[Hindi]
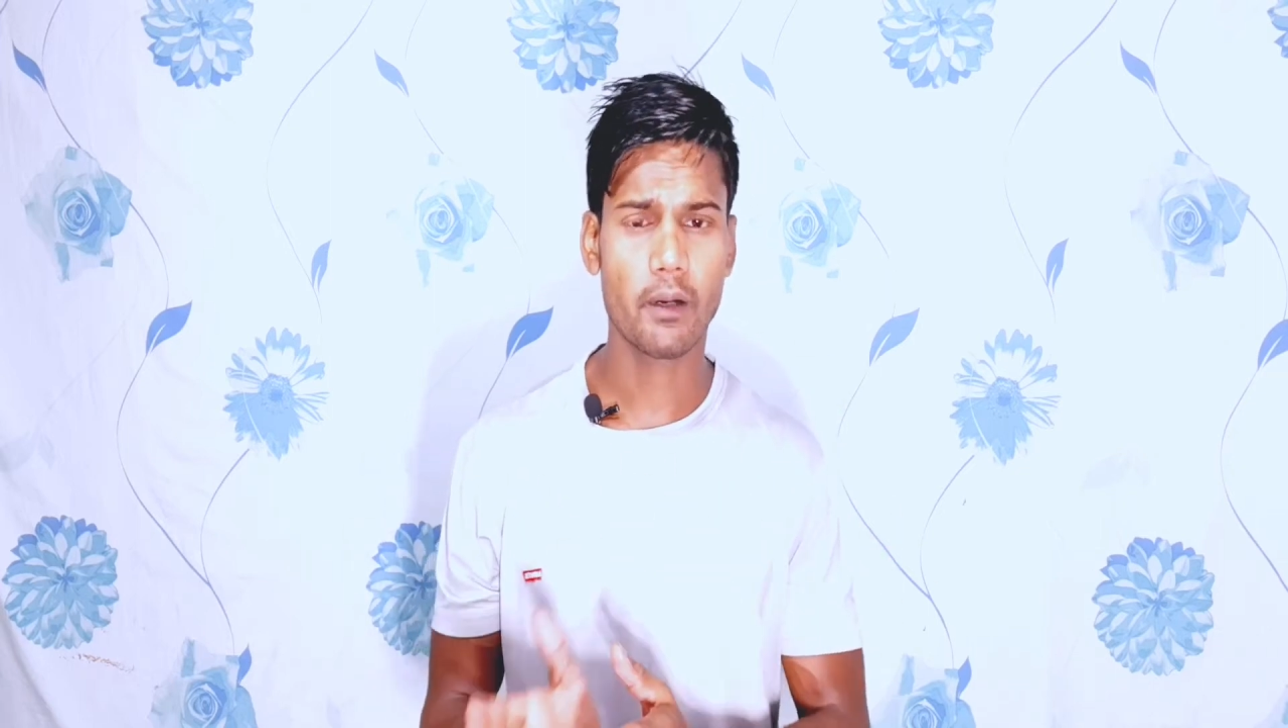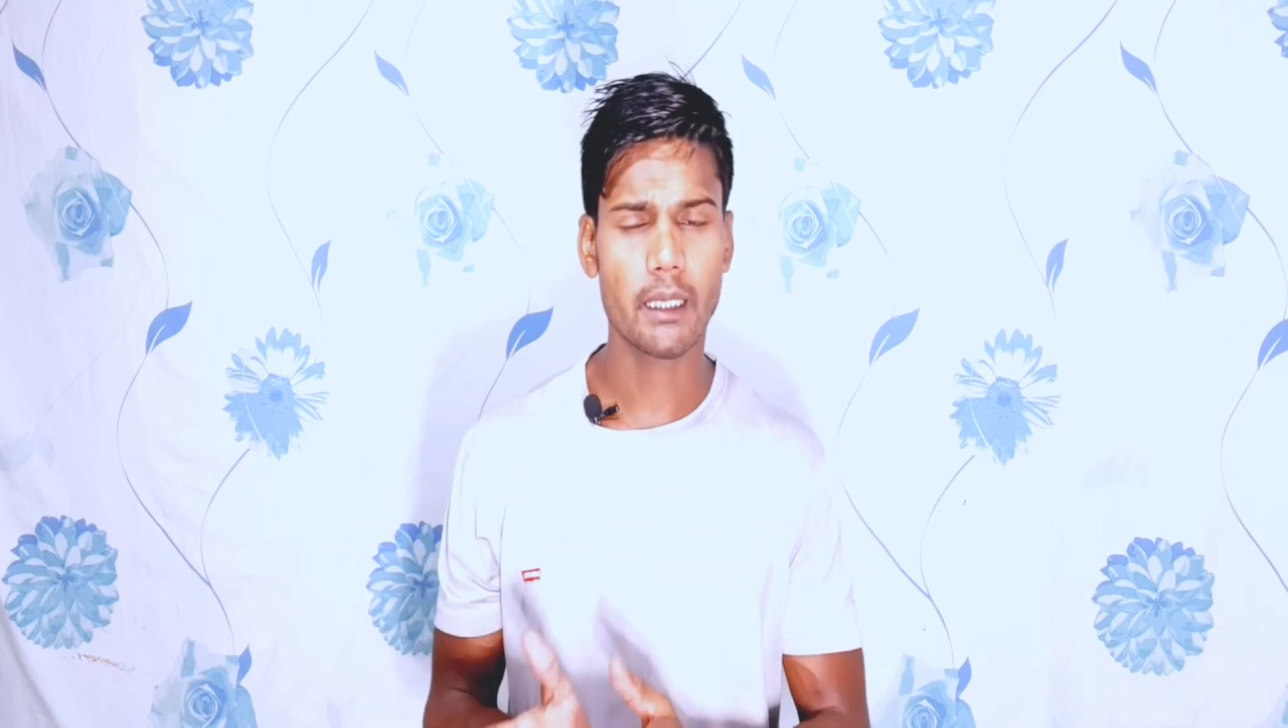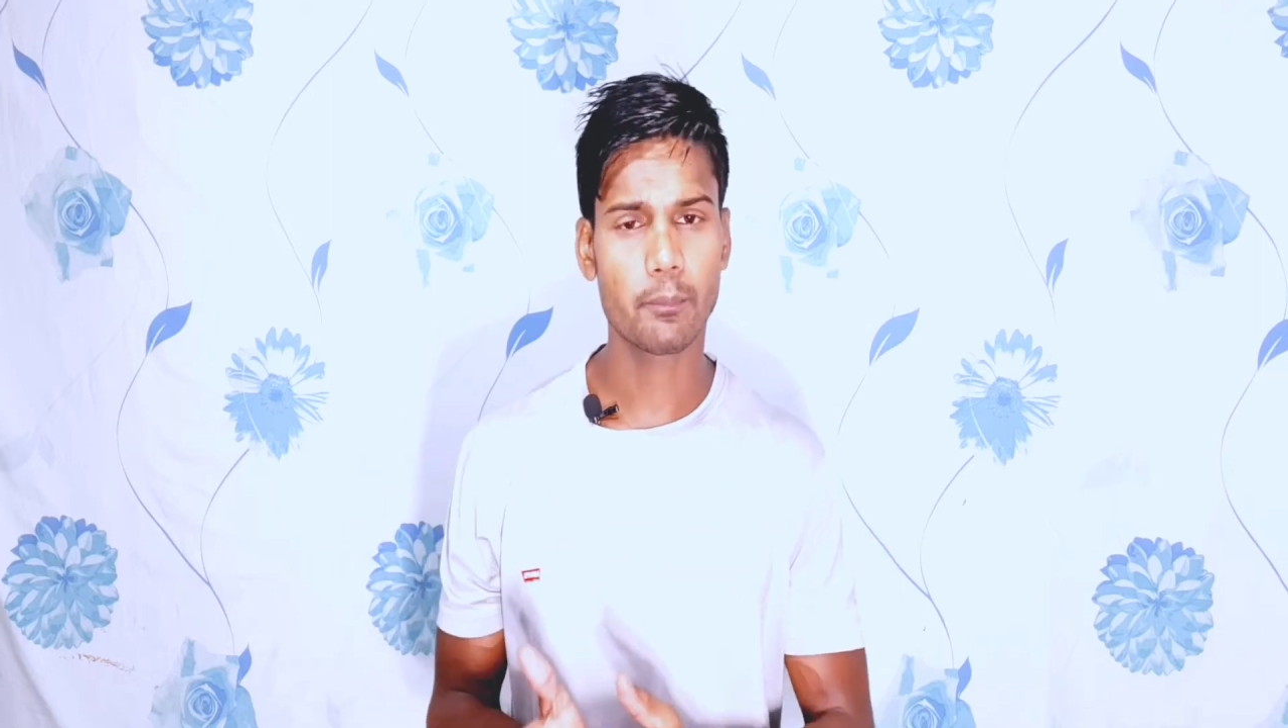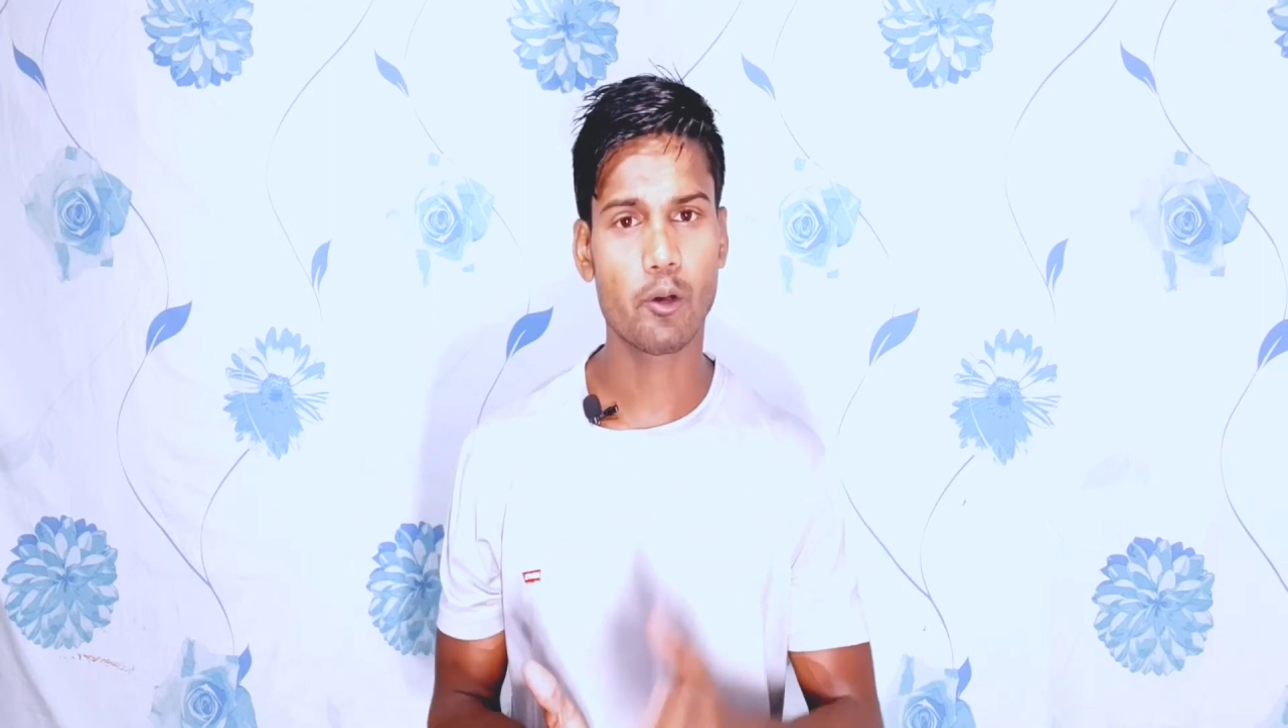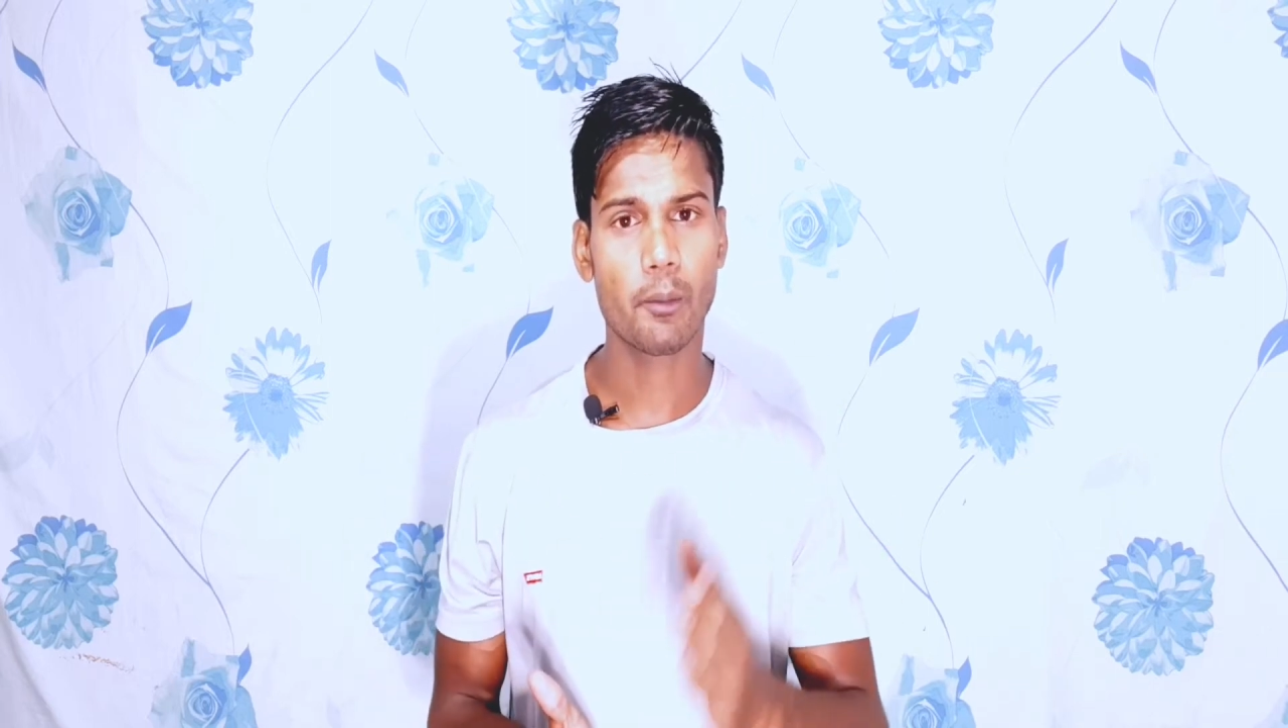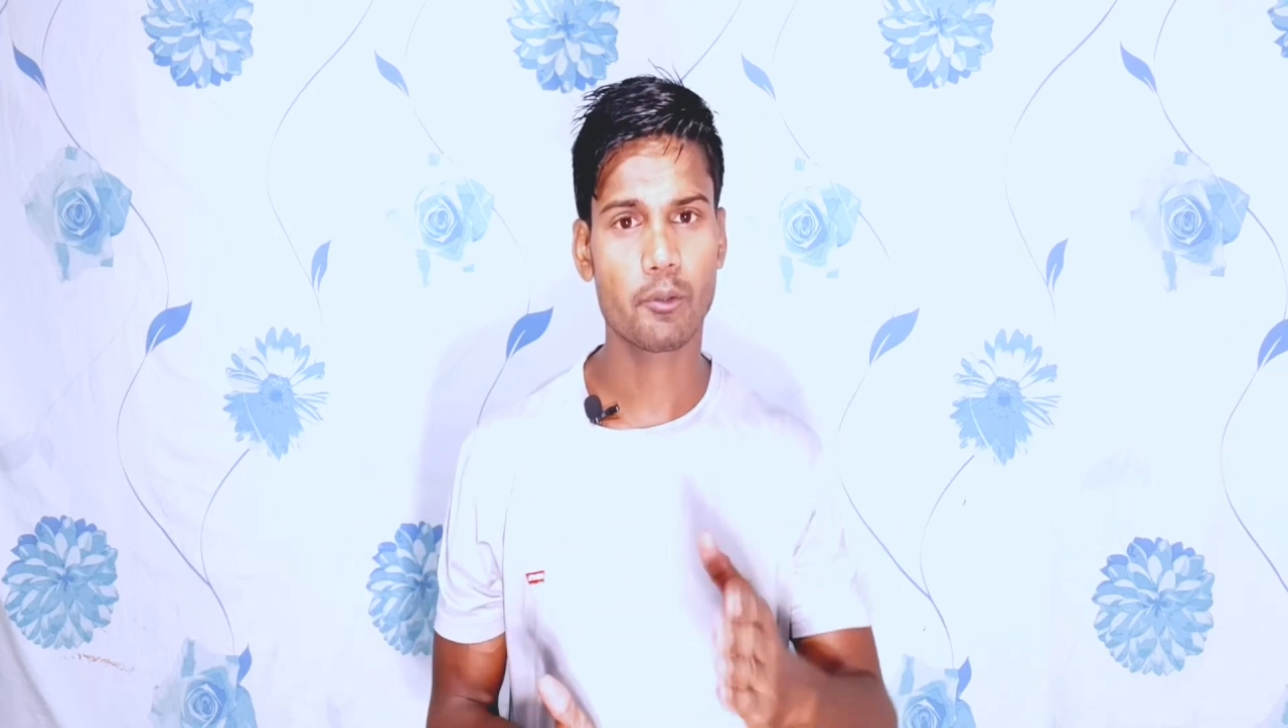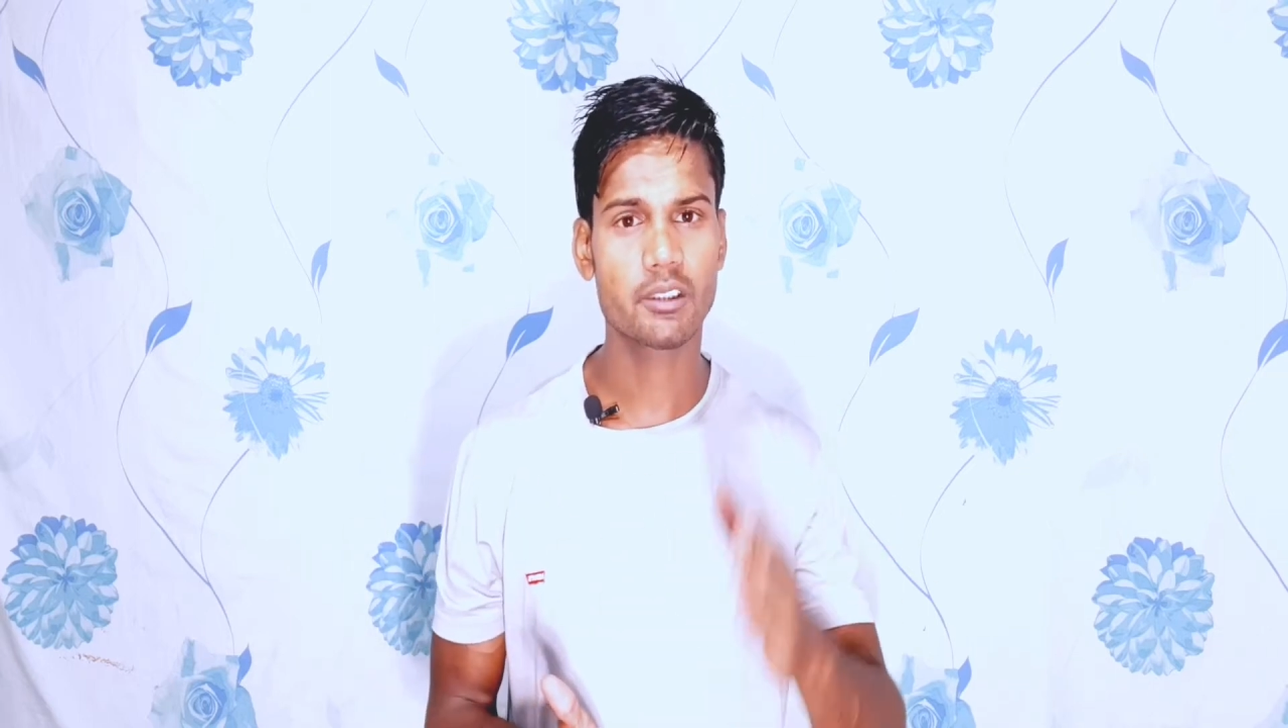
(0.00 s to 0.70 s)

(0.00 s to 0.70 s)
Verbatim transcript: फाइव का आपको